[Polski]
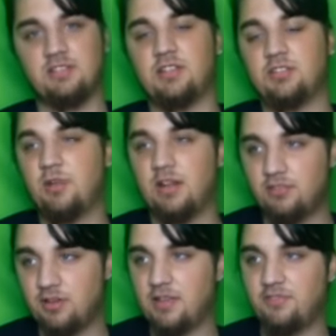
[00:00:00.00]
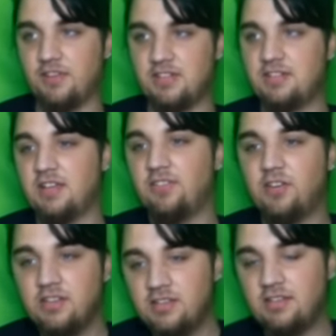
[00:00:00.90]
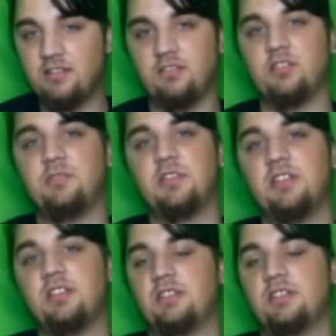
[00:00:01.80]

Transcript: za szczura, który ma 20, no i, no i przed,